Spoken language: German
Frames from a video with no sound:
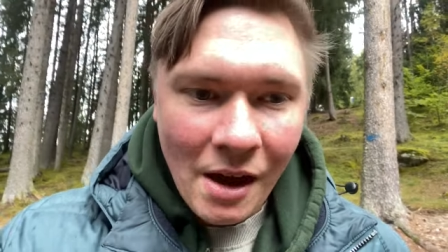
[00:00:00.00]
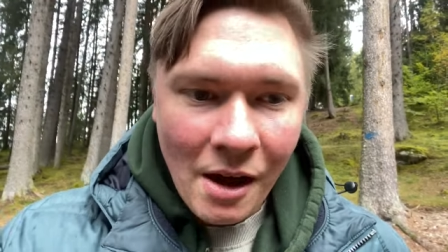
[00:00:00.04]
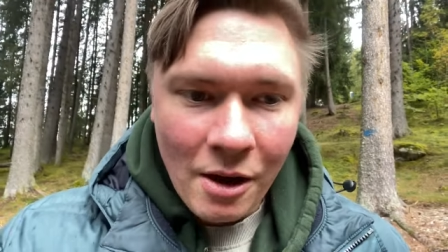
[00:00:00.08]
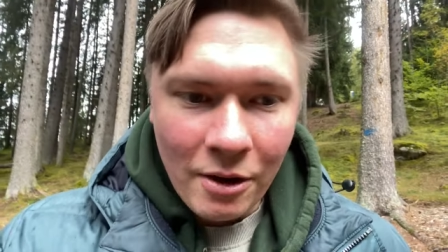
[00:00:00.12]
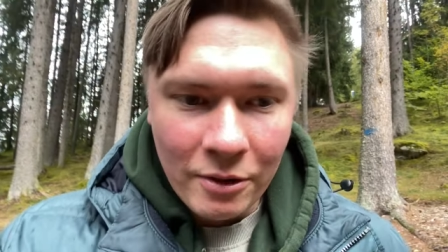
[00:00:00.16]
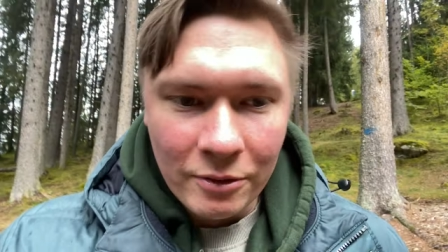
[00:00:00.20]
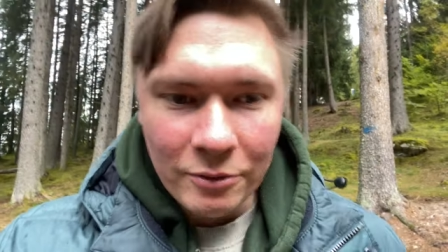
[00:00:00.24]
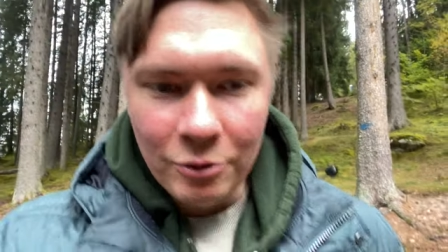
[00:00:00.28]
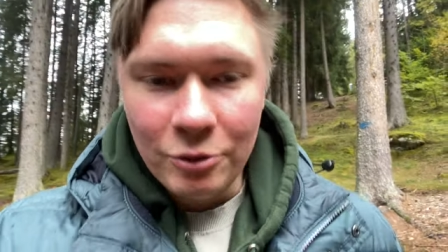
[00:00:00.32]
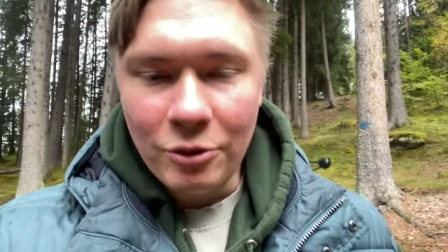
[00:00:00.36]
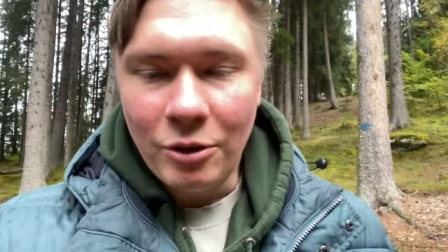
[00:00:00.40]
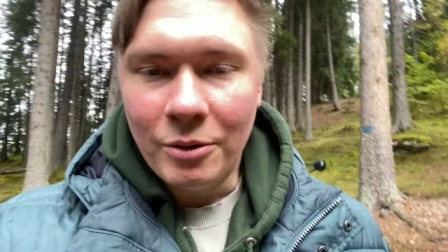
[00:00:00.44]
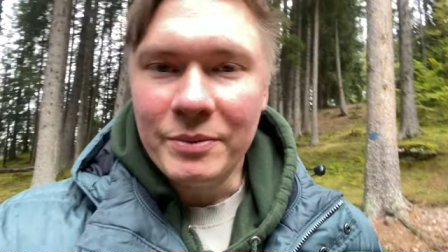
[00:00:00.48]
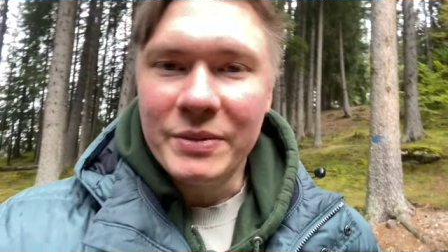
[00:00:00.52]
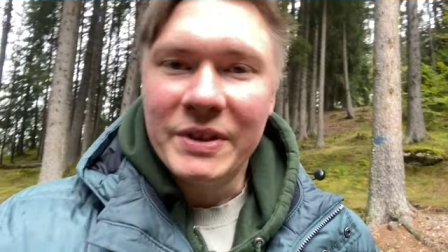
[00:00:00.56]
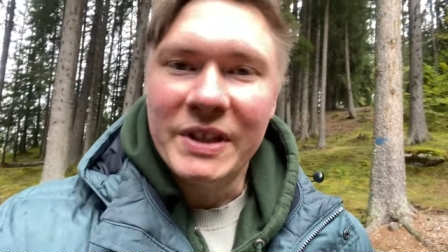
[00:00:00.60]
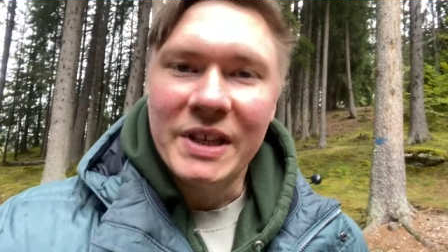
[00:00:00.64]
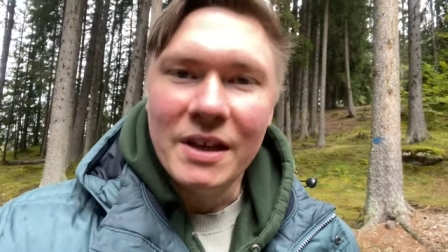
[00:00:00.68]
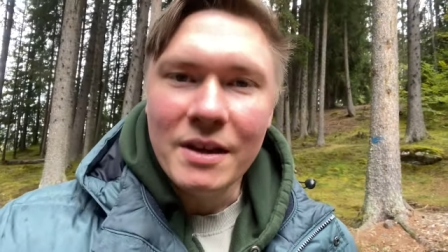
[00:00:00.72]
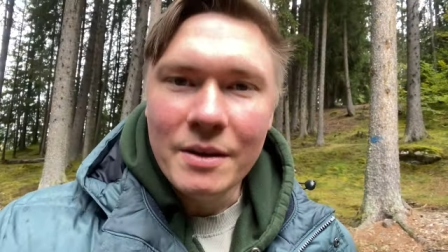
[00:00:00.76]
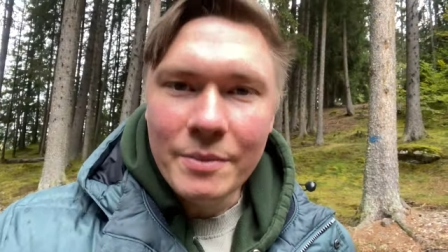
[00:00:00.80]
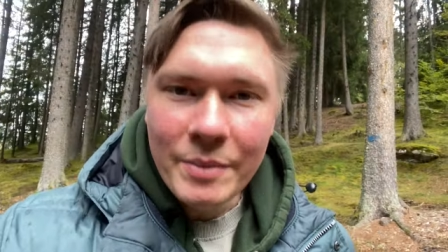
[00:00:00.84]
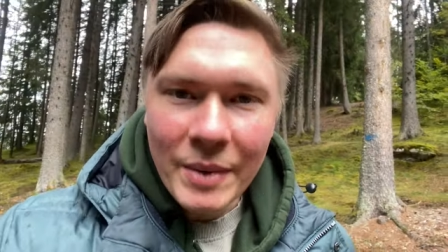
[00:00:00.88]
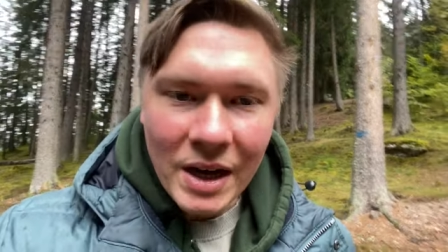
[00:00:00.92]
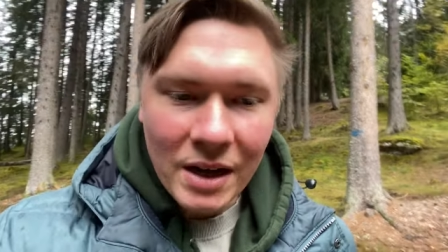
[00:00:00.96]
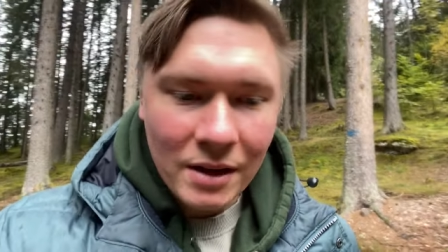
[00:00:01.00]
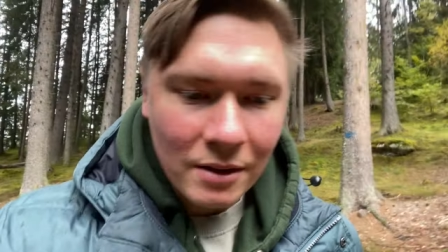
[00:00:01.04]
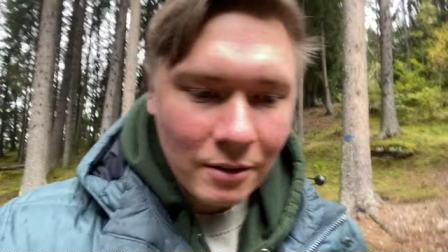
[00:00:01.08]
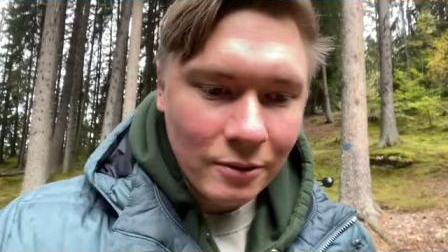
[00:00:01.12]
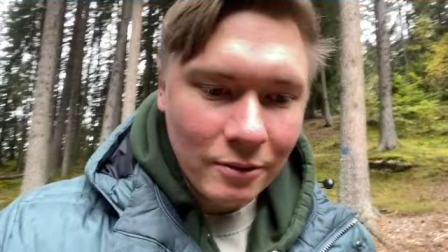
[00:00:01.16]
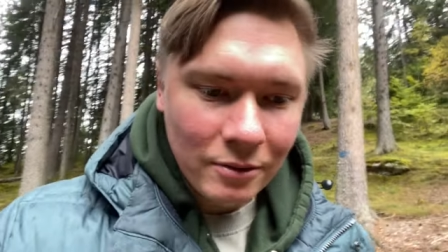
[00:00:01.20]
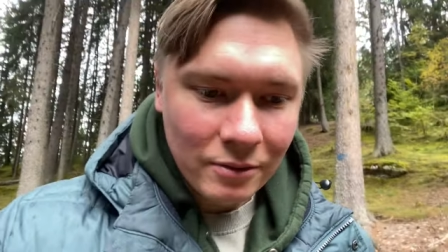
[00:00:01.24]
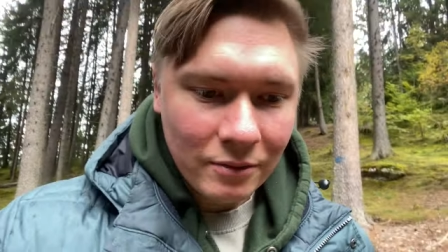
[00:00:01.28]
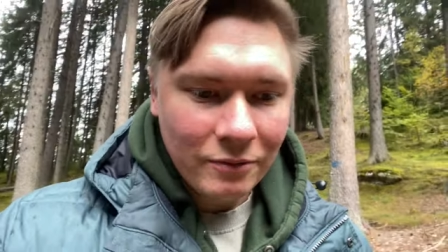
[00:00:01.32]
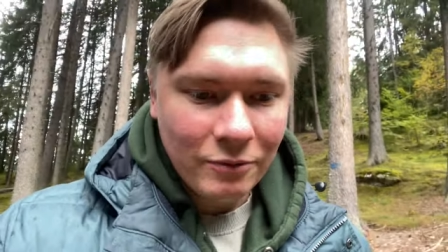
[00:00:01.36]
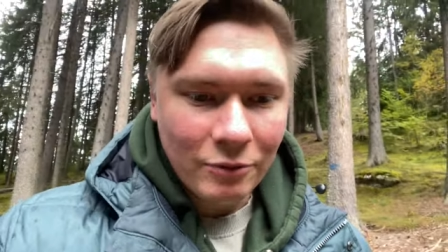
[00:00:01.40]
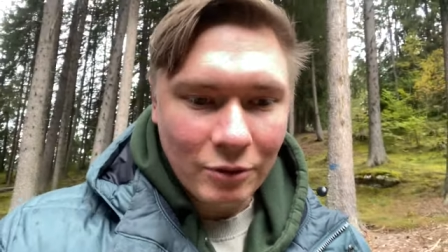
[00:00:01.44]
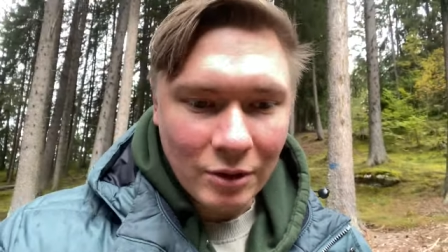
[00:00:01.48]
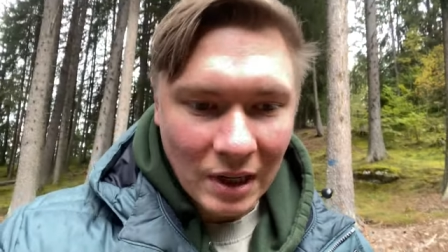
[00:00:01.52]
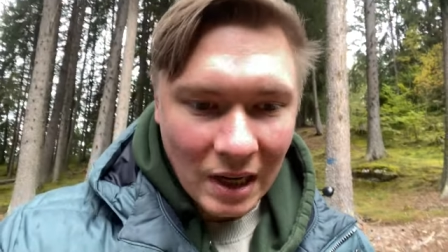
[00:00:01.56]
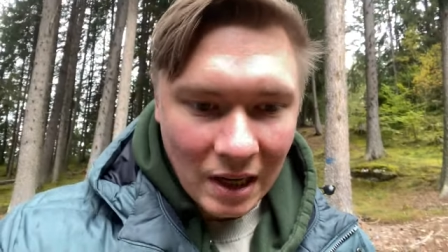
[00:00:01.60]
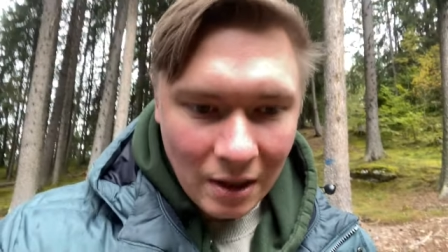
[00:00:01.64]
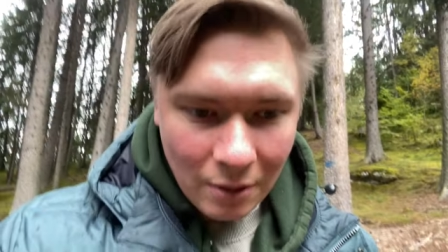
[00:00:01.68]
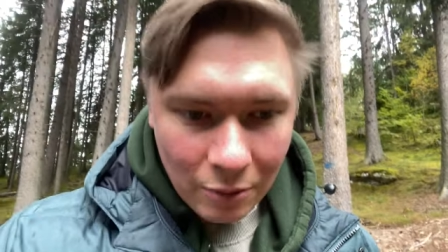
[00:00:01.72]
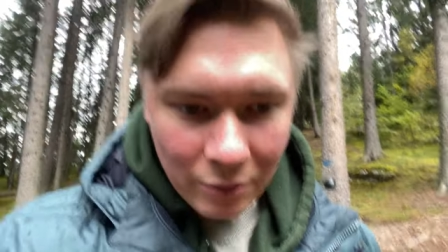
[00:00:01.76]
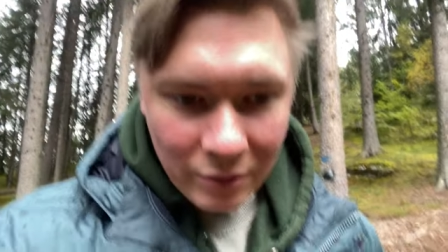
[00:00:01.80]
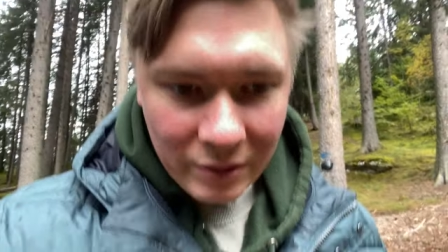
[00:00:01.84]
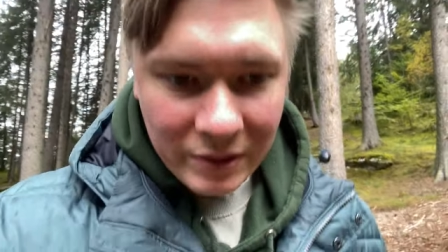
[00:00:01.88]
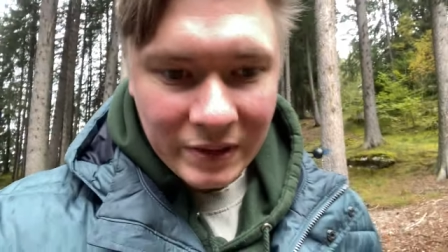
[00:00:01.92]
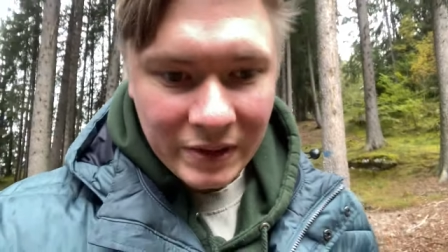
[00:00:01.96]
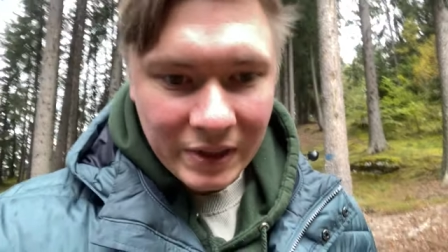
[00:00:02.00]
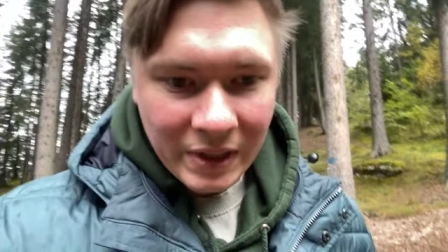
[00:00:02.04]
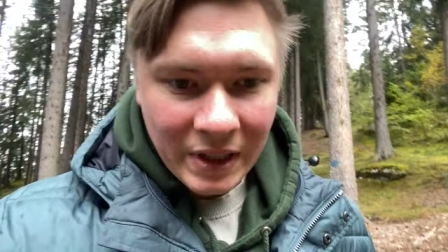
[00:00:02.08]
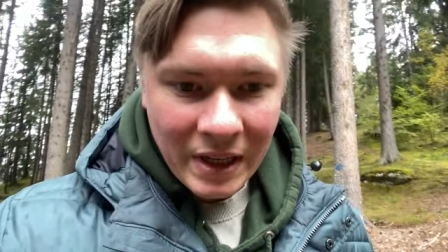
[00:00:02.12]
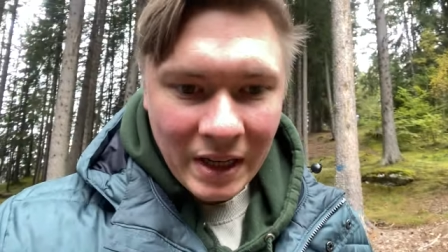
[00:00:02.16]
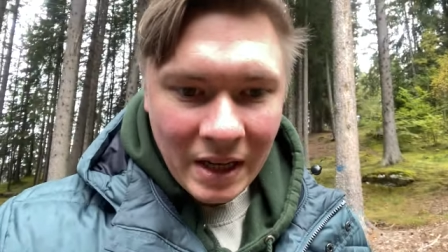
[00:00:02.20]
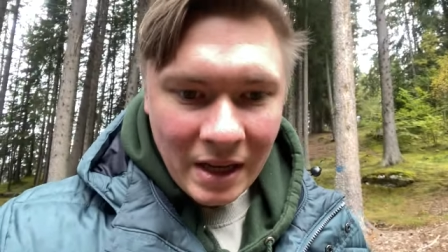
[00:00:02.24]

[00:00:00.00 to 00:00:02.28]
Und du kommst immer irgendwo raus,